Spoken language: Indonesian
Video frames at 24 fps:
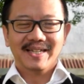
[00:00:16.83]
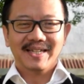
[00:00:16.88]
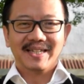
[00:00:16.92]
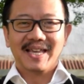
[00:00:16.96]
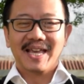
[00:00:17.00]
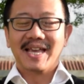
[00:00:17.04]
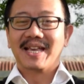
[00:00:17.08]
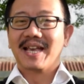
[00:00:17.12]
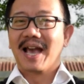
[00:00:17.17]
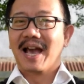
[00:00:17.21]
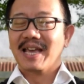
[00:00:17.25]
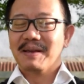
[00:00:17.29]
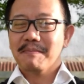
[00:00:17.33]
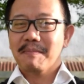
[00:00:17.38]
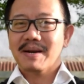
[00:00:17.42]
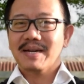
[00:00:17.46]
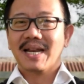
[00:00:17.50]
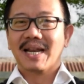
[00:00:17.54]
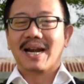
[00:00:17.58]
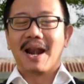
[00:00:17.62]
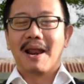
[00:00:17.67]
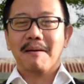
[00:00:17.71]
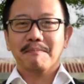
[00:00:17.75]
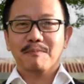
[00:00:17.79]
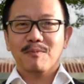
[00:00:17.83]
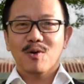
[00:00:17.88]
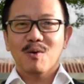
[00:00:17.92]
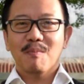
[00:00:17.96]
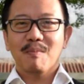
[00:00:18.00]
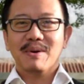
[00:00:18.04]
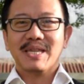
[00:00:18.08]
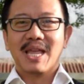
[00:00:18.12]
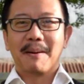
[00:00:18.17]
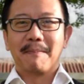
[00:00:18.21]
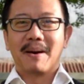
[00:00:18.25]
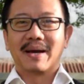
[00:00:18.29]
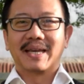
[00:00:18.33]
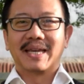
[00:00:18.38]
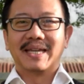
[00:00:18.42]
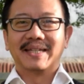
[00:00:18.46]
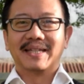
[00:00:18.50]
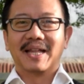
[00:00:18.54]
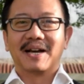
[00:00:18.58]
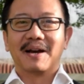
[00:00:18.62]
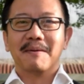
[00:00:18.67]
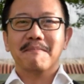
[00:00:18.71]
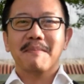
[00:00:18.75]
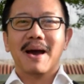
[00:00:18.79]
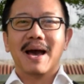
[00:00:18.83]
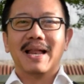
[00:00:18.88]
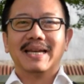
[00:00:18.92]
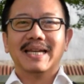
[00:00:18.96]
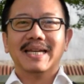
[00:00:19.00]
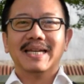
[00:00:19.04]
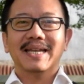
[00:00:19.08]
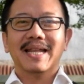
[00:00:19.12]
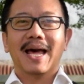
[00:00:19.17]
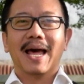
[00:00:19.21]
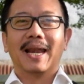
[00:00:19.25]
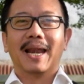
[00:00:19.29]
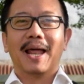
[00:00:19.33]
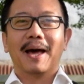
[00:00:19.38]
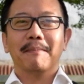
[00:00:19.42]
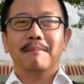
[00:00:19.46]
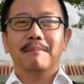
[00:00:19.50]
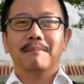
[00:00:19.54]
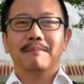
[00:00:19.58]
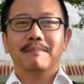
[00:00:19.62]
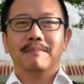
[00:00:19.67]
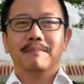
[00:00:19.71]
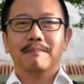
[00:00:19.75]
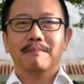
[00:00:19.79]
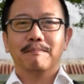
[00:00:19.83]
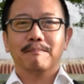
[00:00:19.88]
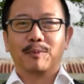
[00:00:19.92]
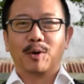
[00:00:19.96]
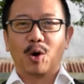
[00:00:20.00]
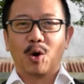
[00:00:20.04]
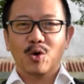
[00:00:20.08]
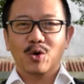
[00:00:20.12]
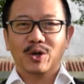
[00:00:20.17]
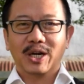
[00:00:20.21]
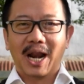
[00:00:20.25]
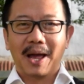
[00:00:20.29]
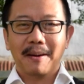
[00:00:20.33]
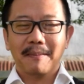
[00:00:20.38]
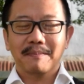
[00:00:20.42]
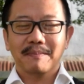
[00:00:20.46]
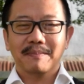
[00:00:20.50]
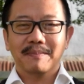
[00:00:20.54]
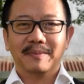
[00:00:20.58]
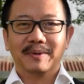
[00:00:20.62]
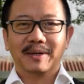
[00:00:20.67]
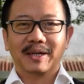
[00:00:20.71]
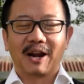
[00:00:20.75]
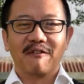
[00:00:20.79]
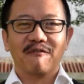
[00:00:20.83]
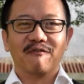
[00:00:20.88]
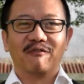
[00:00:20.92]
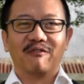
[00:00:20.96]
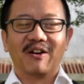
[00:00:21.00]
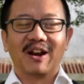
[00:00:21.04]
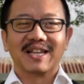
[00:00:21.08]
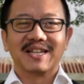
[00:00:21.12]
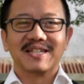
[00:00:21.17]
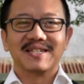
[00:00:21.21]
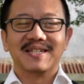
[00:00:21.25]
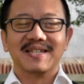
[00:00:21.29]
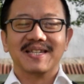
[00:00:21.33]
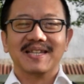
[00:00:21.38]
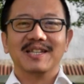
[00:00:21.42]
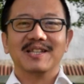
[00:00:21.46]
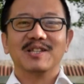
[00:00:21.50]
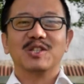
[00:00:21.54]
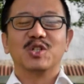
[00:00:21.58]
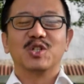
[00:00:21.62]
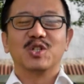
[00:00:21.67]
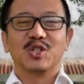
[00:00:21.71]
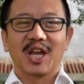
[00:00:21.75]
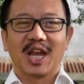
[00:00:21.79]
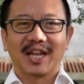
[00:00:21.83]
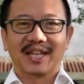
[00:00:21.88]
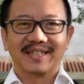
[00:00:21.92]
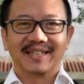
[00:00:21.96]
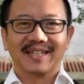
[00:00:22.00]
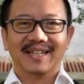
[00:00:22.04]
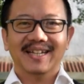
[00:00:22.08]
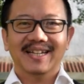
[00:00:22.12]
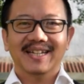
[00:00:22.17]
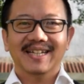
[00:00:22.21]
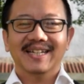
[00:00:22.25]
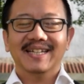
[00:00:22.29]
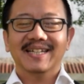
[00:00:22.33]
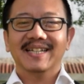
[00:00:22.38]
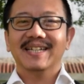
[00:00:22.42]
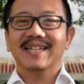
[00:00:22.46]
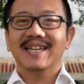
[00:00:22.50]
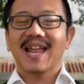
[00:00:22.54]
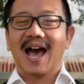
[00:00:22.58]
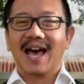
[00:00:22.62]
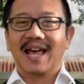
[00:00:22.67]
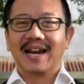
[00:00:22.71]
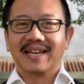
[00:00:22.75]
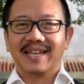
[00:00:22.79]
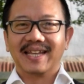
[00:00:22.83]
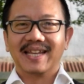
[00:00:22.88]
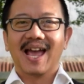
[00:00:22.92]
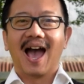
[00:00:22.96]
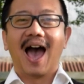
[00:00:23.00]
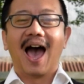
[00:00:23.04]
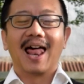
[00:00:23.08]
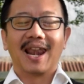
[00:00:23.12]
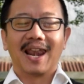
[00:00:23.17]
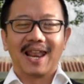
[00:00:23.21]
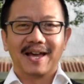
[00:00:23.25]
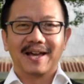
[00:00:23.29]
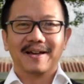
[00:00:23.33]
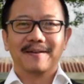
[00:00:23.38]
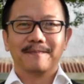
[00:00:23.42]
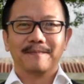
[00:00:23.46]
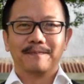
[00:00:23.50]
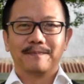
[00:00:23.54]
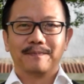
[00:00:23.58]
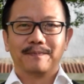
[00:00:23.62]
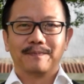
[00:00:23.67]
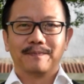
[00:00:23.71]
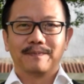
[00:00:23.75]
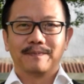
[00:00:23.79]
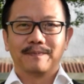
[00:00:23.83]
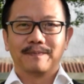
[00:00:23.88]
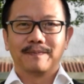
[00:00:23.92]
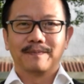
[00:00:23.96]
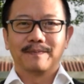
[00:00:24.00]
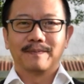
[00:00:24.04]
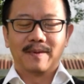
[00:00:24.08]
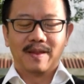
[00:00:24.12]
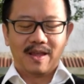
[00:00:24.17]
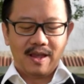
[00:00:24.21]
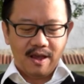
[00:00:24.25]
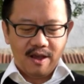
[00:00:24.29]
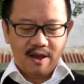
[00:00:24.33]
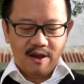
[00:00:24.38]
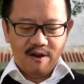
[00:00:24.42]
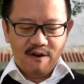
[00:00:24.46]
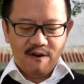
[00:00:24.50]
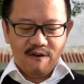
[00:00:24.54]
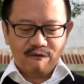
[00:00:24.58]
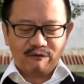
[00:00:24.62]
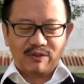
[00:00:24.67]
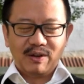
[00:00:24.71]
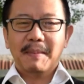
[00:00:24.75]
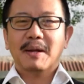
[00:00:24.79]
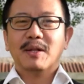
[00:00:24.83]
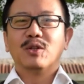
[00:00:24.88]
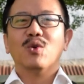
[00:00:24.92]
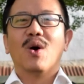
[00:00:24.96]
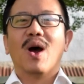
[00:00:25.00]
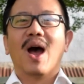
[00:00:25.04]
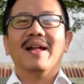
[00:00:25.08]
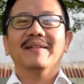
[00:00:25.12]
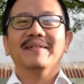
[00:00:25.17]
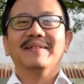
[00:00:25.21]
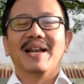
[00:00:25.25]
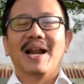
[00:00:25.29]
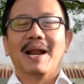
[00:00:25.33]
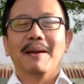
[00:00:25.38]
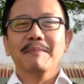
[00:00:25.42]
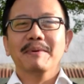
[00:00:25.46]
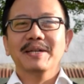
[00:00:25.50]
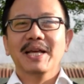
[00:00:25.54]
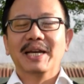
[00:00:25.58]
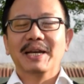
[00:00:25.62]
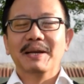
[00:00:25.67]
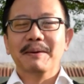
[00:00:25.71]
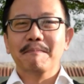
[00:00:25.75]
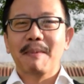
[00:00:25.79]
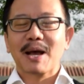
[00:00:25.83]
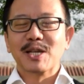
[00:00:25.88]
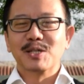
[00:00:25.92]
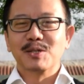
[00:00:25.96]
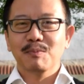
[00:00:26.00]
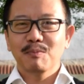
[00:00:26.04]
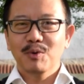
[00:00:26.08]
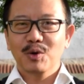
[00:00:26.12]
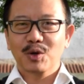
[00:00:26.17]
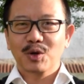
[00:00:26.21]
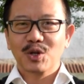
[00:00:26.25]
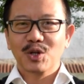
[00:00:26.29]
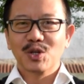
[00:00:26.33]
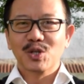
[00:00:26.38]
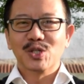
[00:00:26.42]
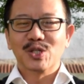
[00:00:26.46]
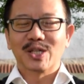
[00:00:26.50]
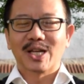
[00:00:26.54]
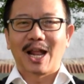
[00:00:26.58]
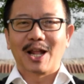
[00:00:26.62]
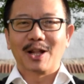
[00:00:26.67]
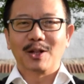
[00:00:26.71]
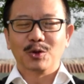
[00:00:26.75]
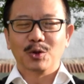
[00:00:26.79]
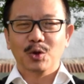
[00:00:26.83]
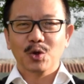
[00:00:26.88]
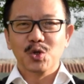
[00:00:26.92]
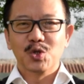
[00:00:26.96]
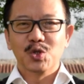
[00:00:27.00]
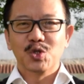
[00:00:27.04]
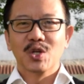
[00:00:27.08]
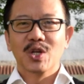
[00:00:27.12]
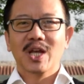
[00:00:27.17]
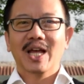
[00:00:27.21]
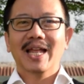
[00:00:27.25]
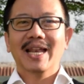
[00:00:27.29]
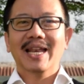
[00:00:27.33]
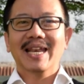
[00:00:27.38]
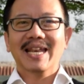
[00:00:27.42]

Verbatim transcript: GKI Bandar Lampung menyapa kita kembali dalam program Refleksi Chat dari Allah. Firman Tuhan terambil dari Mazmur 105